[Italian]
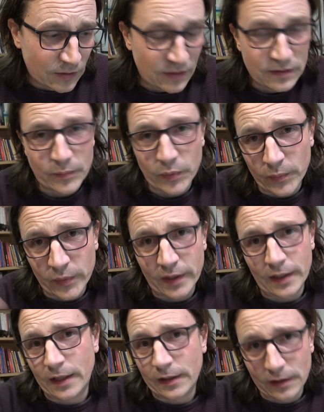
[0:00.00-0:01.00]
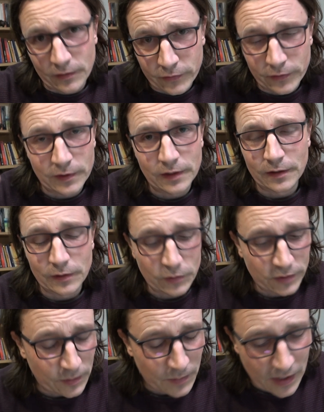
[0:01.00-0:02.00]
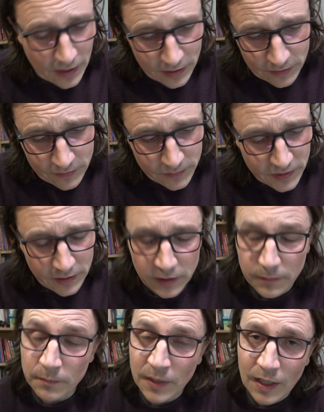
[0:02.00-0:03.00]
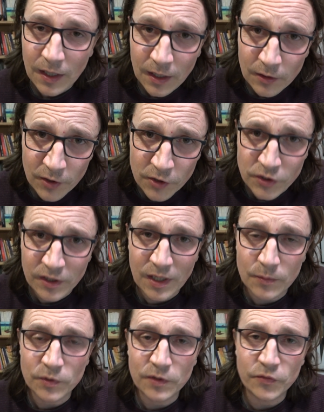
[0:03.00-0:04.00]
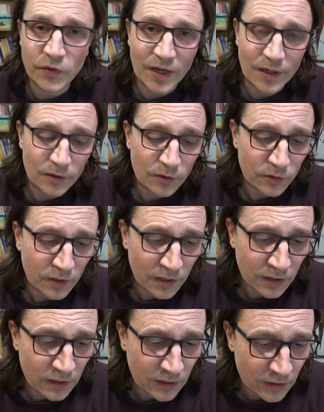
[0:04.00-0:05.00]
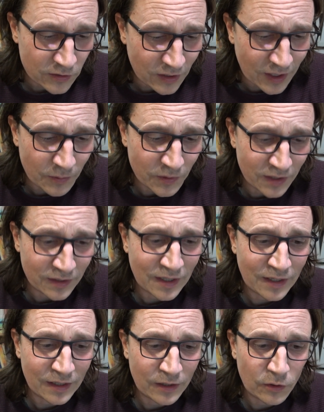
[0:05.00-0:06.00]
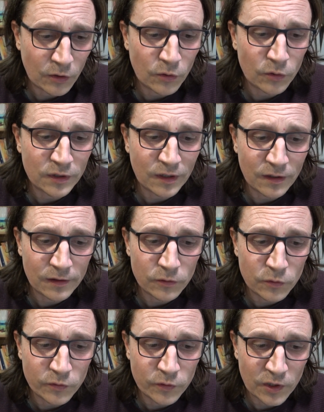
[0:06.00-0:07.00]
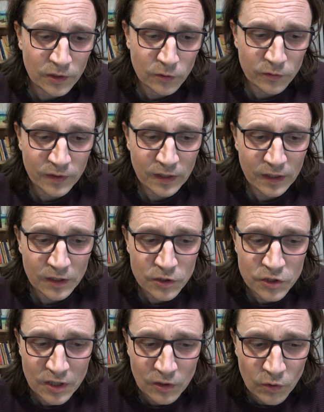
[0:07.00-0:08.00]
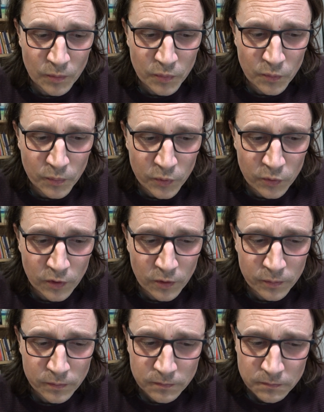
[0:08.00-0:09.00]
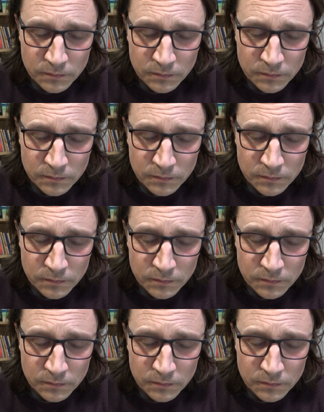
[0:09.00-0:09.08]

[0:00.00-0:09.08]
senza poi parlare della follia degli ultimi anni, va bene. Ma allora cerchiamo di farlo, eh, cerchiamo di andare oltre le nuvole dove il cielo è più puro,